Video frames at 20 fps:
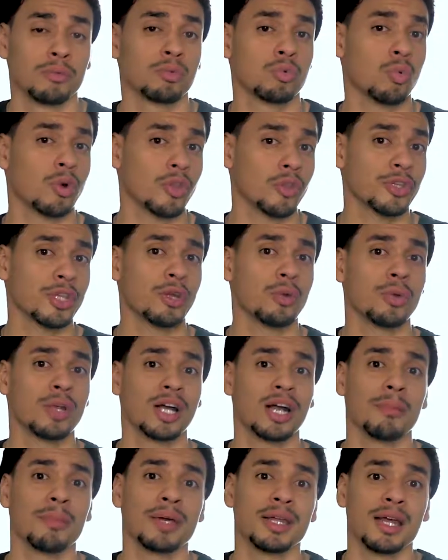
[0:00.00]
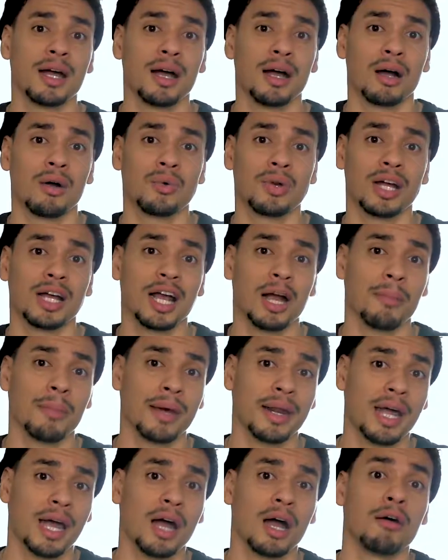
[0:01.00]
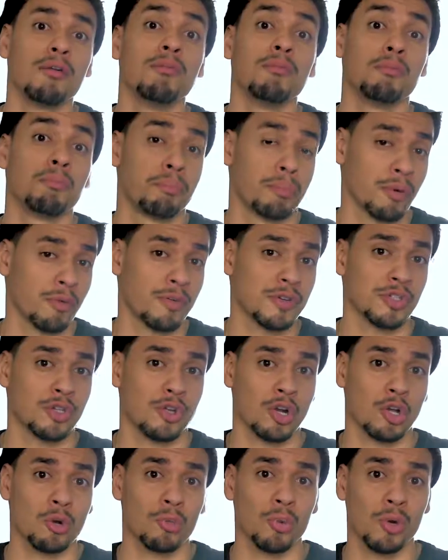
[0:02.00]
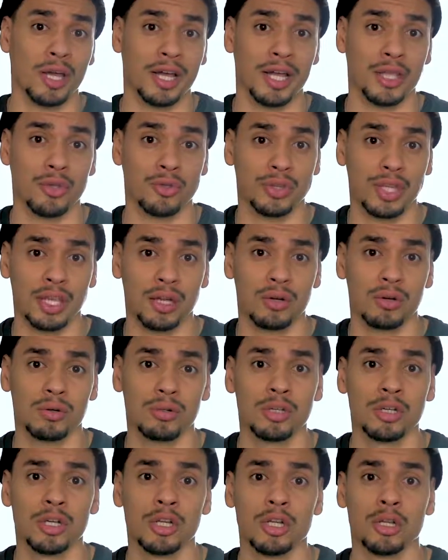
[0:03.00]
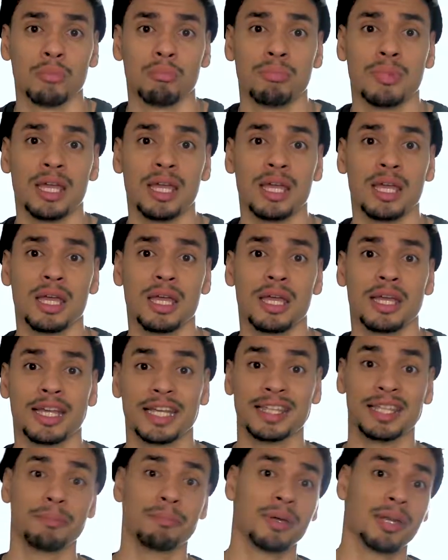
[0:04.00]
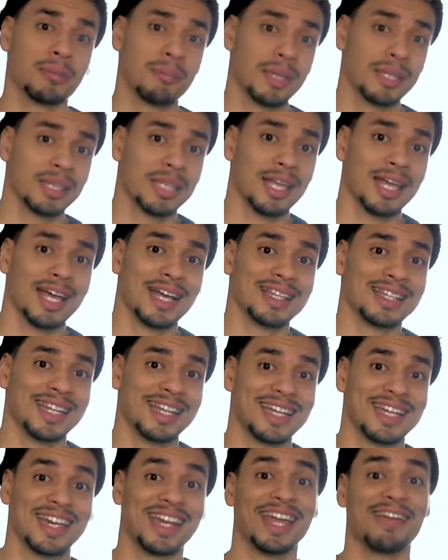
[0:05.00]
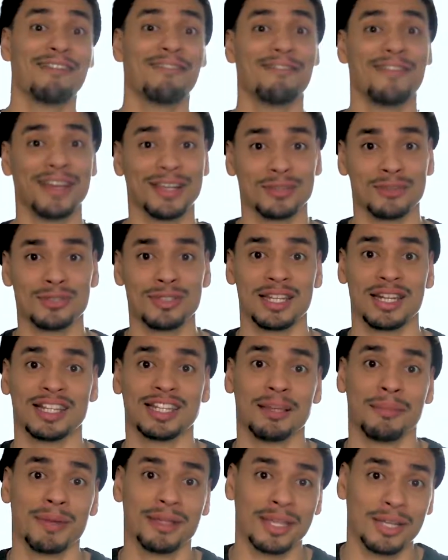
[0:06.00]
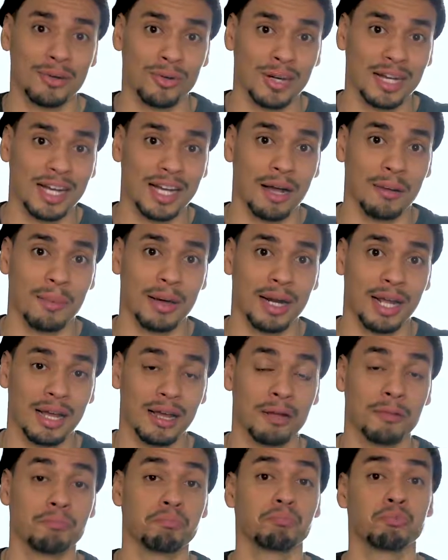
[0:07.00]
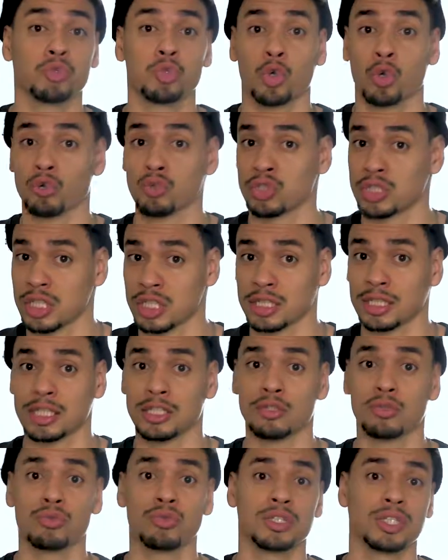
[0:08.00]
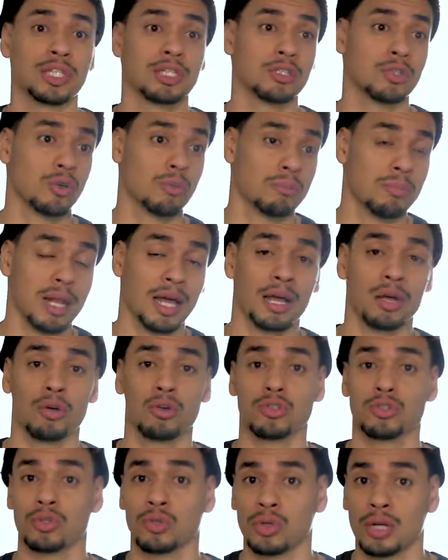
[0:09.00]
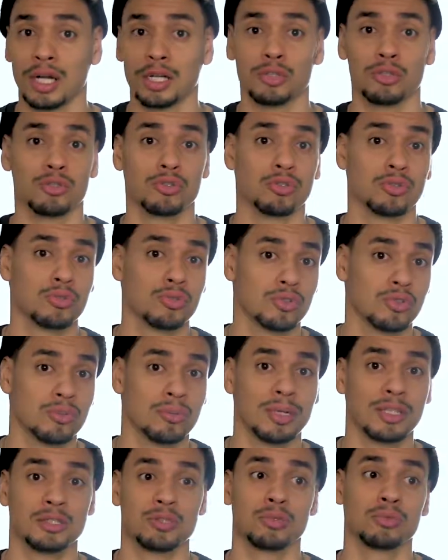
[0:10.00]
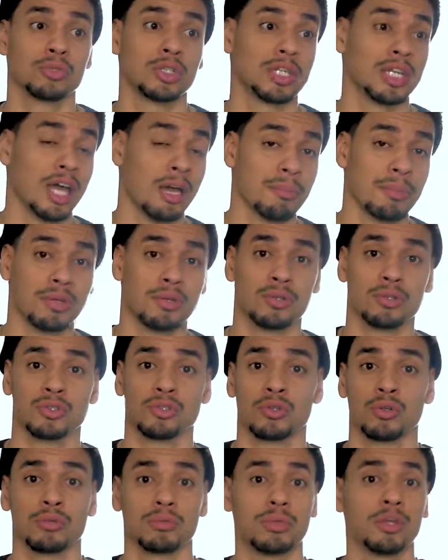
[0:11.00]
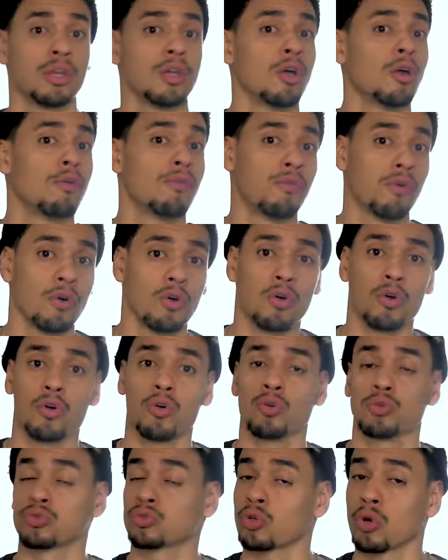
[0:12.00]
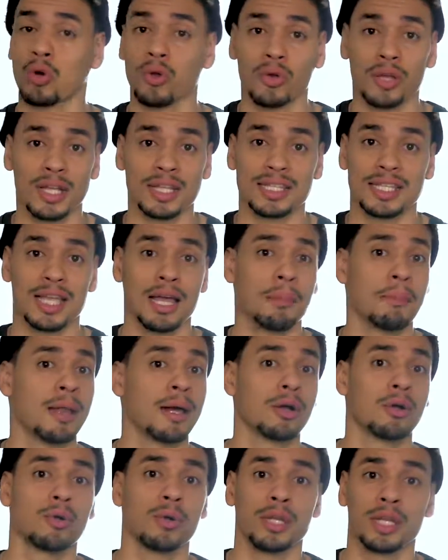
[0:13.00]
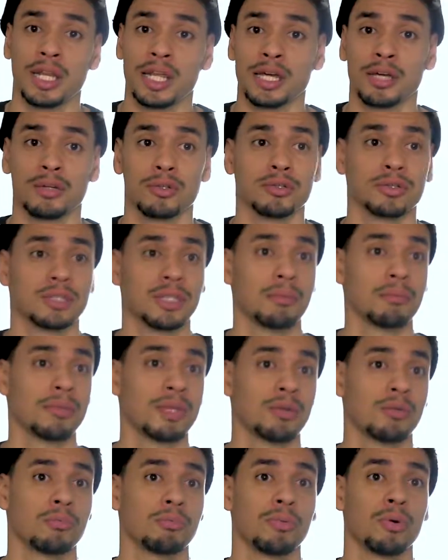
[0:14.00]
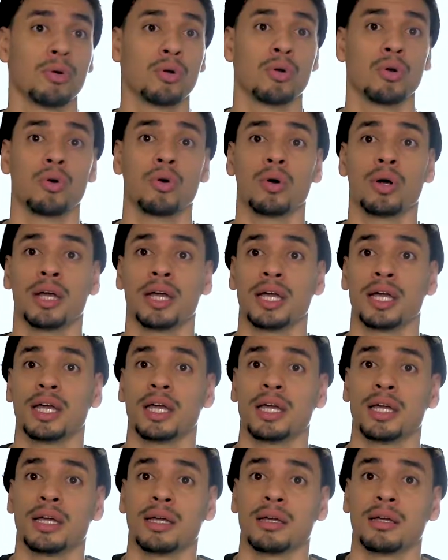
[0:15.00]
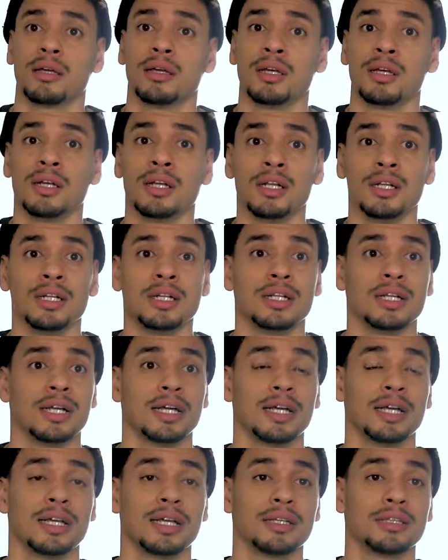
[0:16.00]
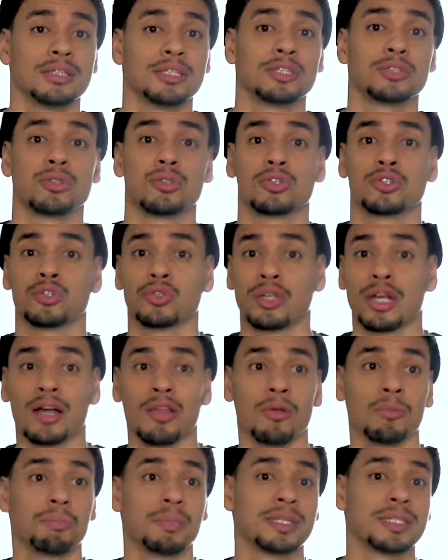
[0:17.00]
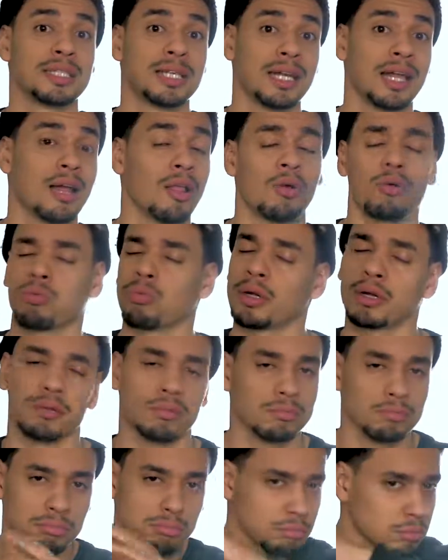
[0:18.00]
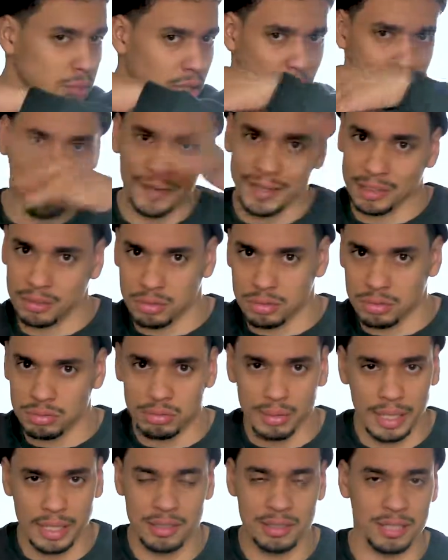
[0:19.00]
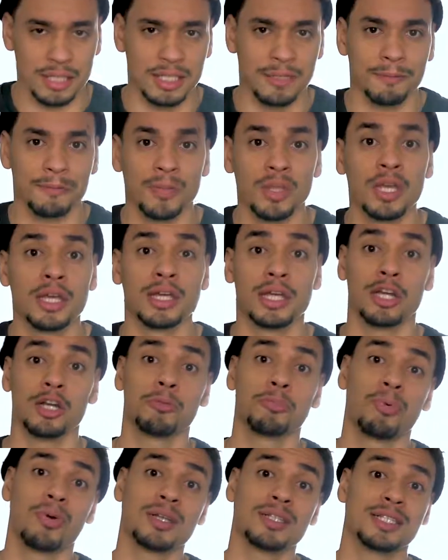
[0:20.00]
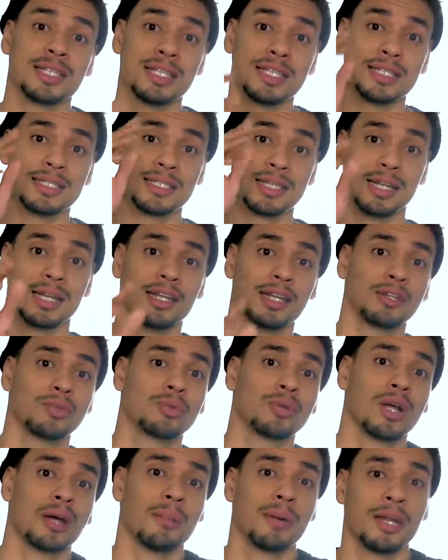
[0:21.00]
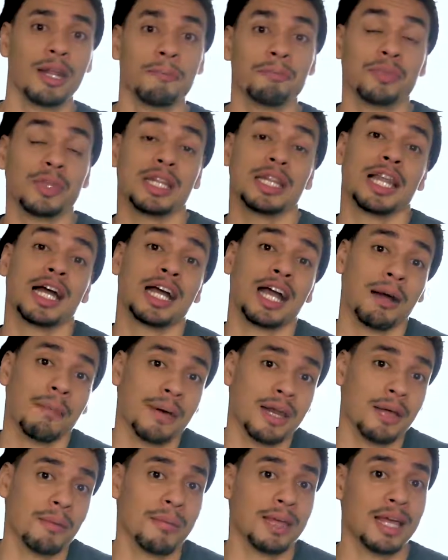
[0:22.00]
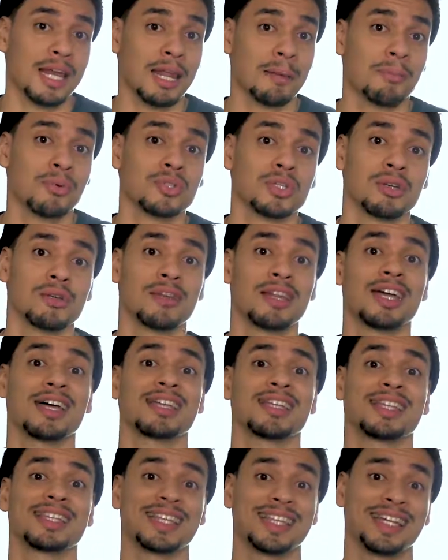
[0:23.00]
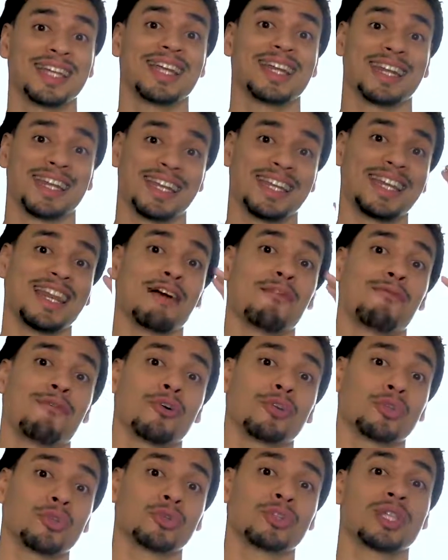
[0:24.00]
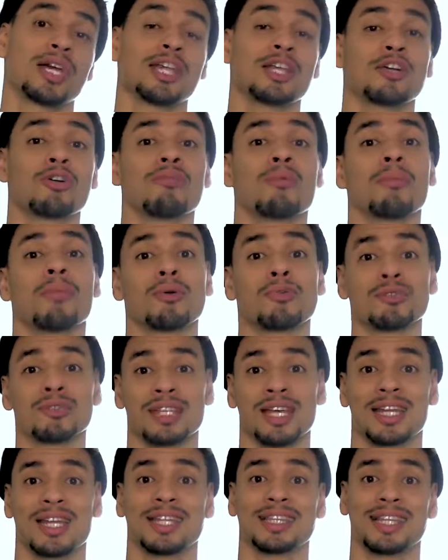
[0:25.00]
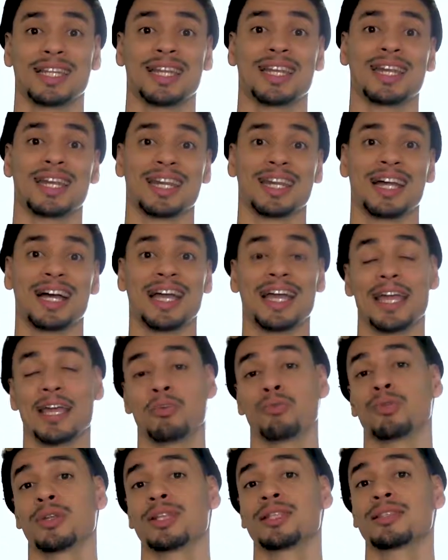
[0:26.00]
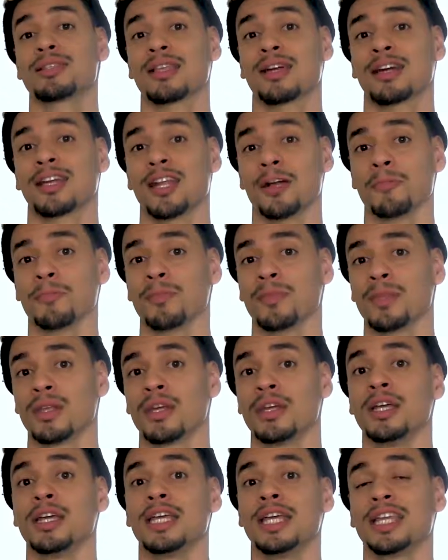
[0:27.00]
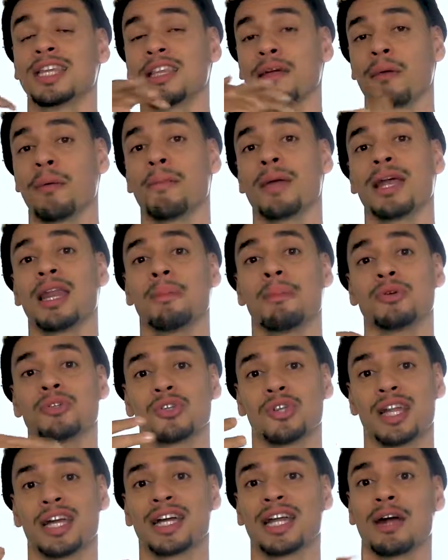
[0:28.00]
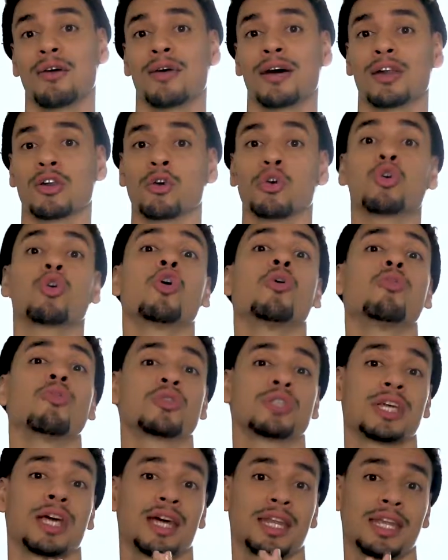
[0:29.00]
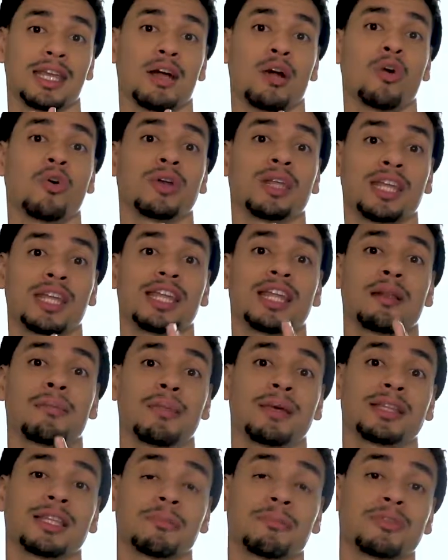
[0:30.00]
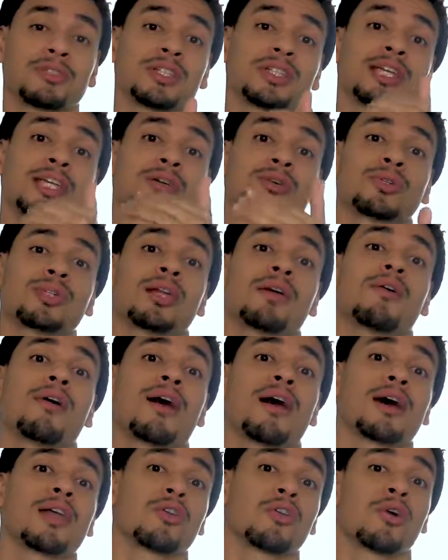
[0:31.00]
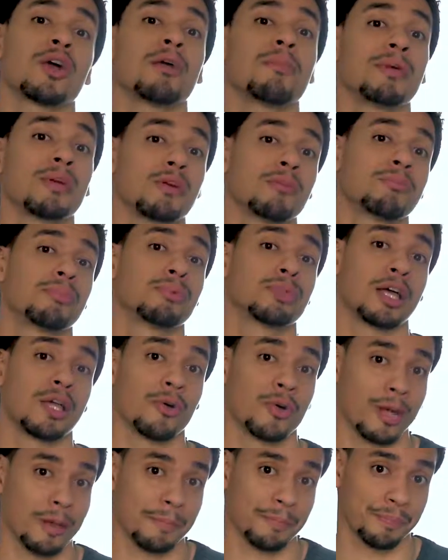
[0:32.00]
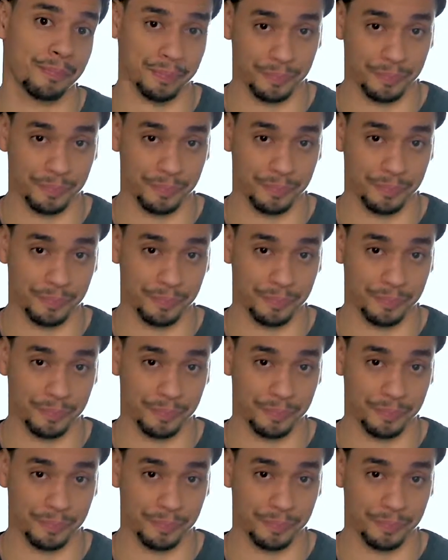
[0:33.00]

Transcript: Cuando tienes una cámara, una cámara profesional como la que yo tengo, que te permite tener efectos directamente con la cámara con ciertas luces, con blancos, con altos, con sombras, con dinámicos, con foco, con todo lo que sea, blanco y negros, también un poco eh, eh, distorsionado, pixelado, bueno, efectos en sí que los puedas instalar en tu cámara. La cámara me da la posibilidad de tener la foto tal y como me gustaría tenerla en un Instagram y también me da la posibilidad de grabarlo como se haría originalmente por si quiero trabajarlo en mi computadora.